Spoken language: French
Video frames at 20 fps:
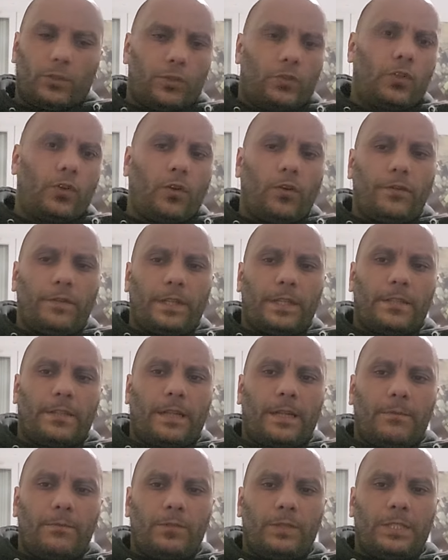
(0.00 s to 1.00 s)
Je reviens
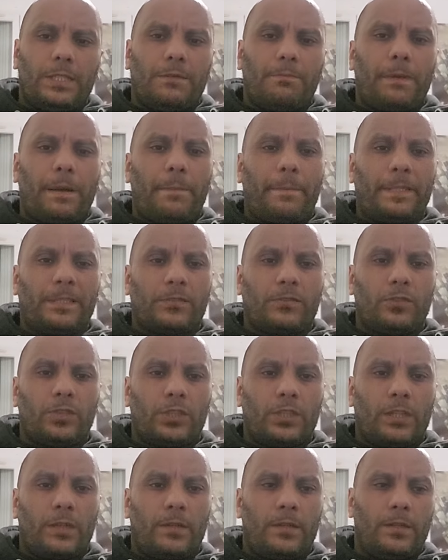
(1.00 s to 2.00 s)
dans la musique, pas parce que
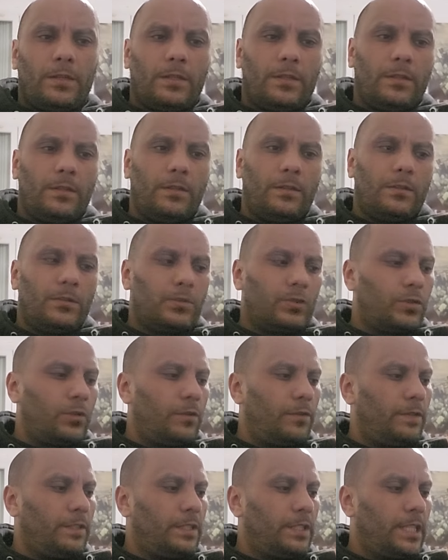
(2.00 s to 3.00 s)
euh, j'ai
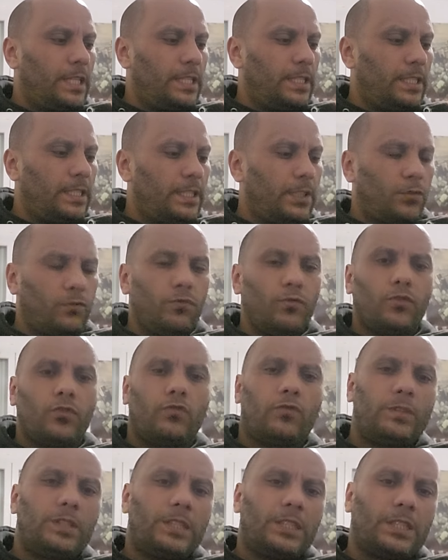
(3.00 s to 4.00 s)
envie de gagner des sous, je
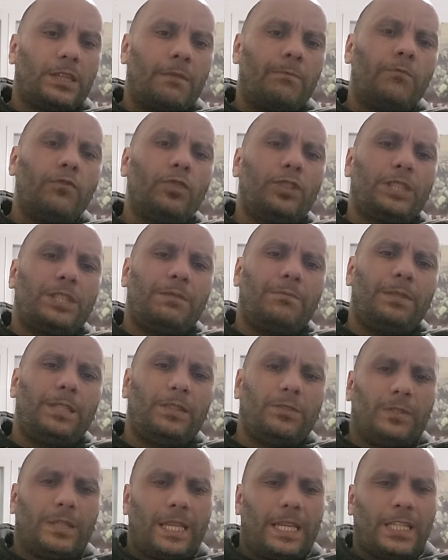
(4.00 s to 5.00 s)
suis déjà
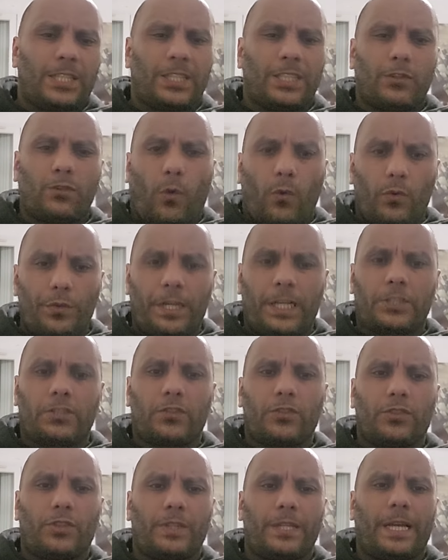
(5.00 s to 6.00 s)
multimillionnaire, j'ai trop
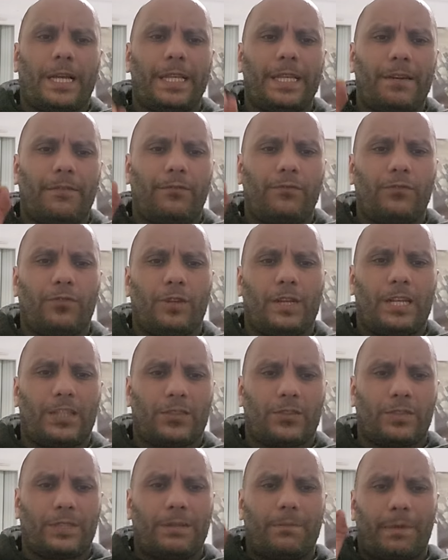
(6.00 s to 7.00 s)
d'argent, j'en ai rien à foutre de
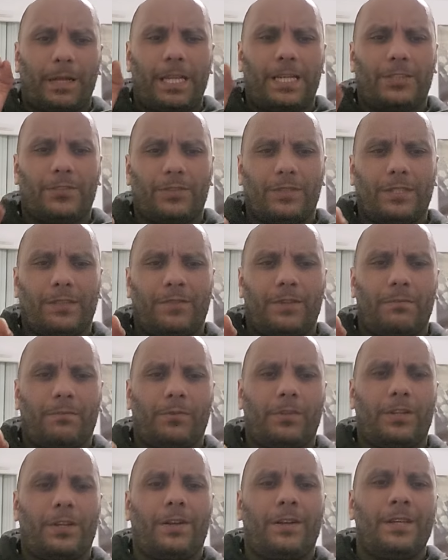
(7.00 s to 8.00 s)
l'argent. C'est pas l'argent qui fait le
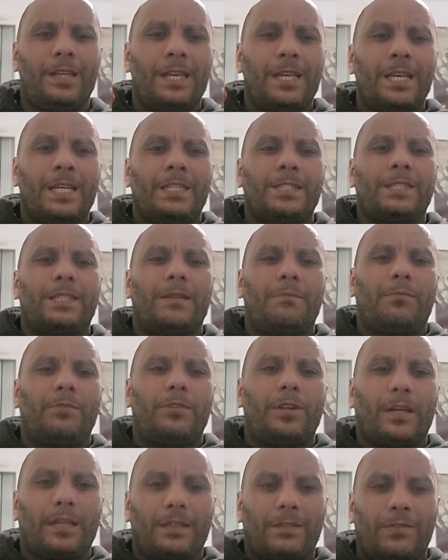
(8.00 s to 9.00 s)
bonheur, c'est le
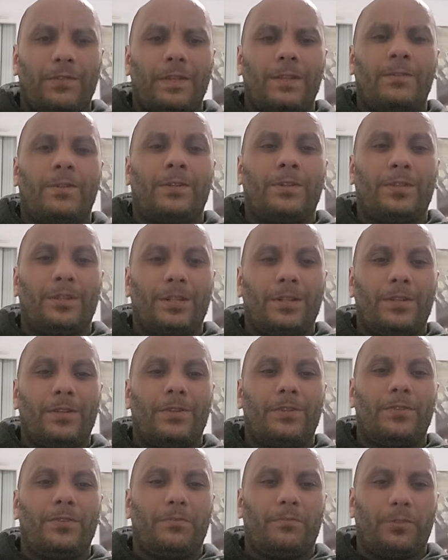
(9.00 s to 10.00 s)
bonheur qui fait
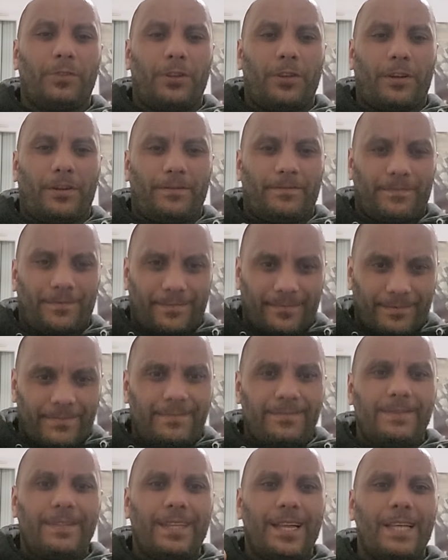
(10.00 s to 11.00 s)
le, le bonheur.
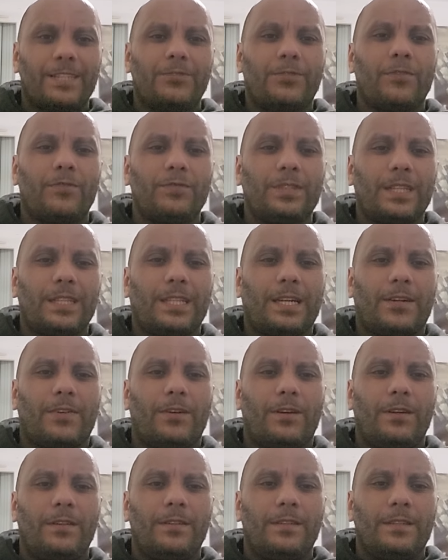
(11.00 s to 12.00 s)
Est-ce que vous êtes
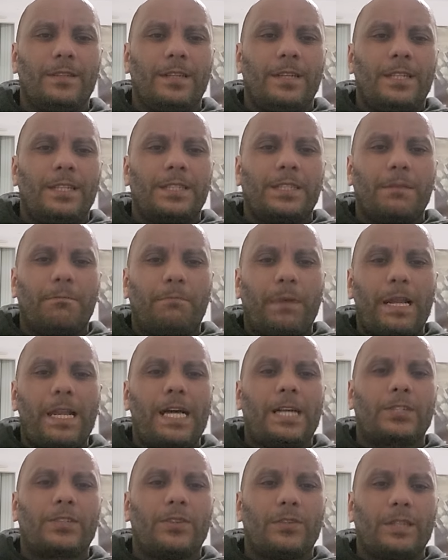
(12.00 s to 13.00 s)
d'accord C'est pas
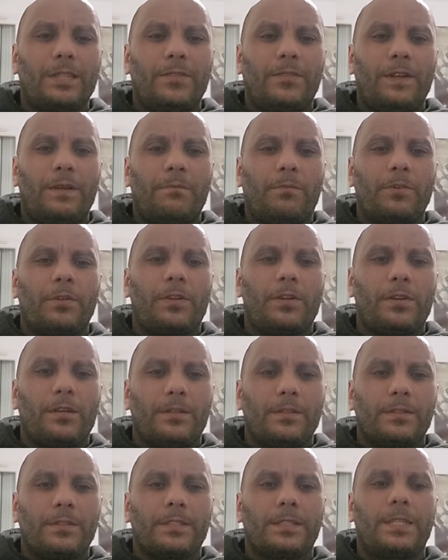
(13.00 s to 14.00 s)
l'argent qui fait le
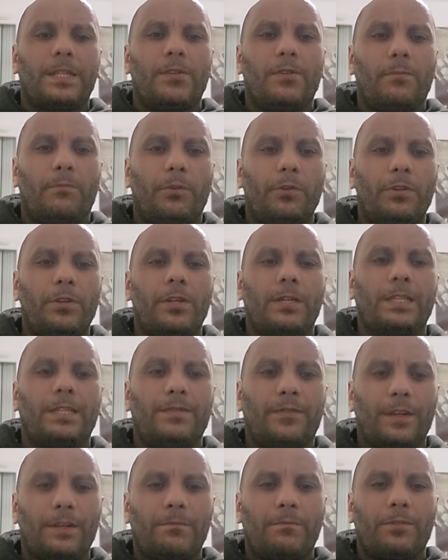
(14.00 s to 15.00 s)
bonheur, c'est le bonheur
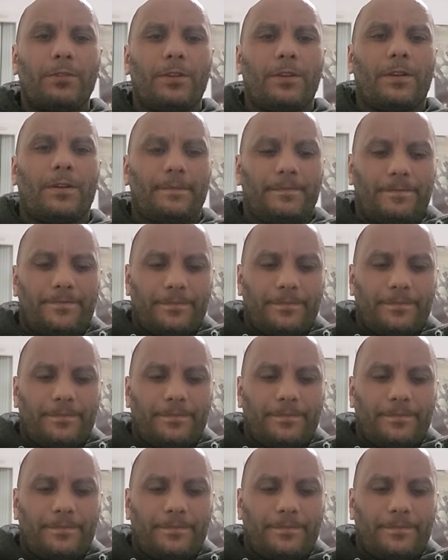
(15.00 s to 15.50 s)
qui fait le bonheur.